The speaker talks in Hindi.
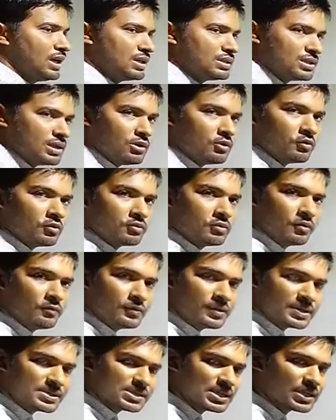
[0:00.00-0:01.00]
आता है और वो
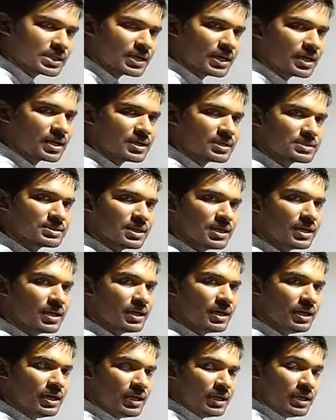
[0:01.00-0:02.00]
फ्रिक्शन क्या करता
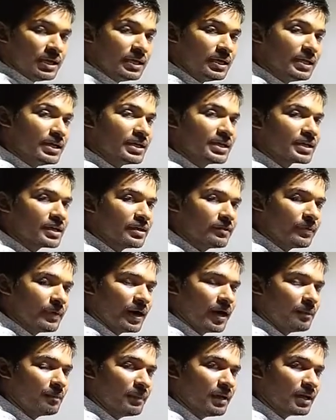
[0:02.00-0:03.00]
है हीट के
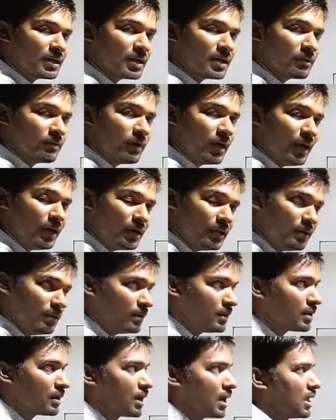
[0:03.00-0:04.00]
फॉर्म में कन्वर्ट
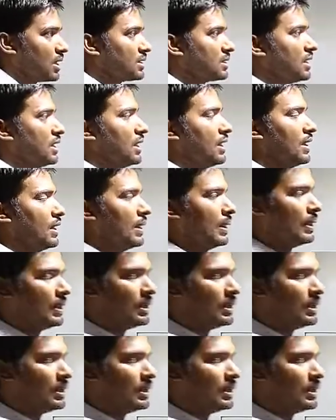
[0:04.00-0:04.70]
करता है